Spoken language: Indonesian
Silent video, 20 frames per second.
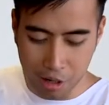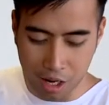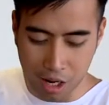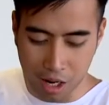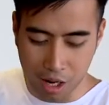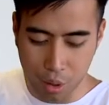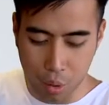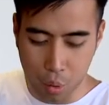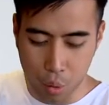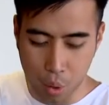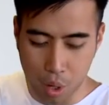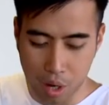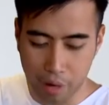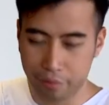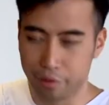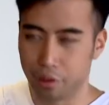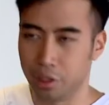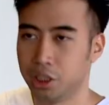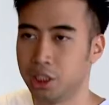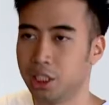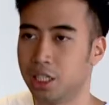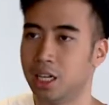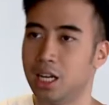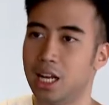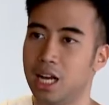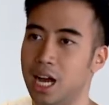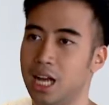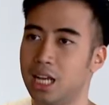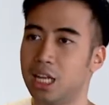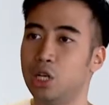uh, gua fusion
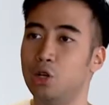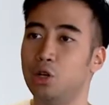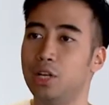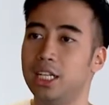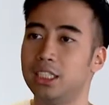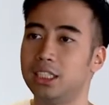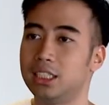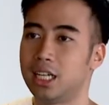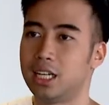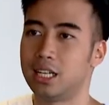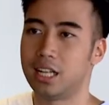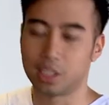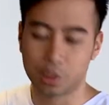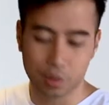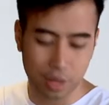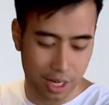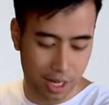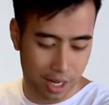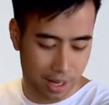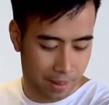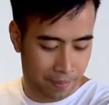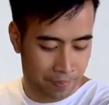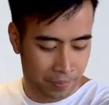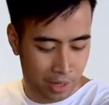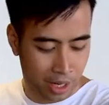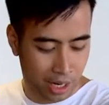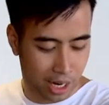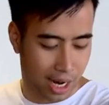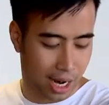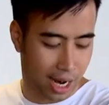dengan Indonesia, that's why
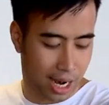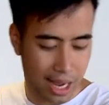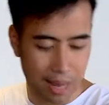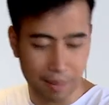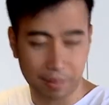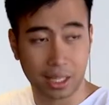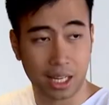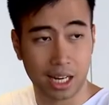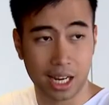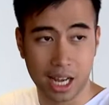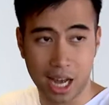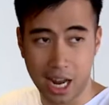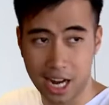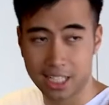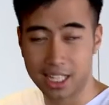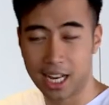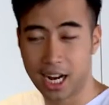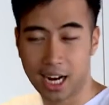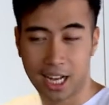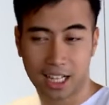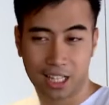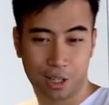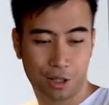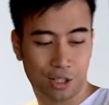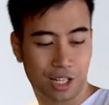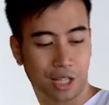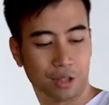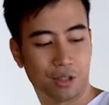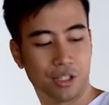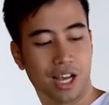kayak tadi ada jaket gitu
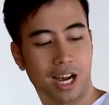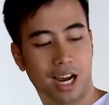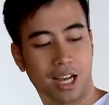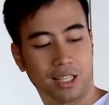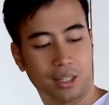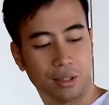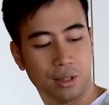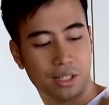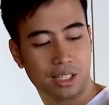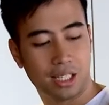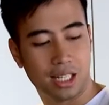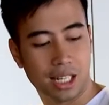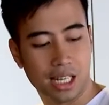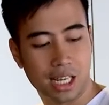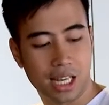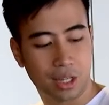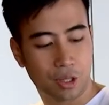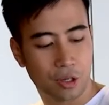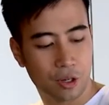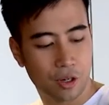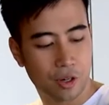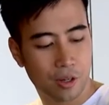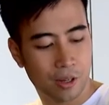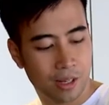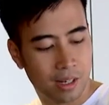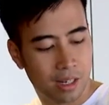satu jaket gitu di sininya tuh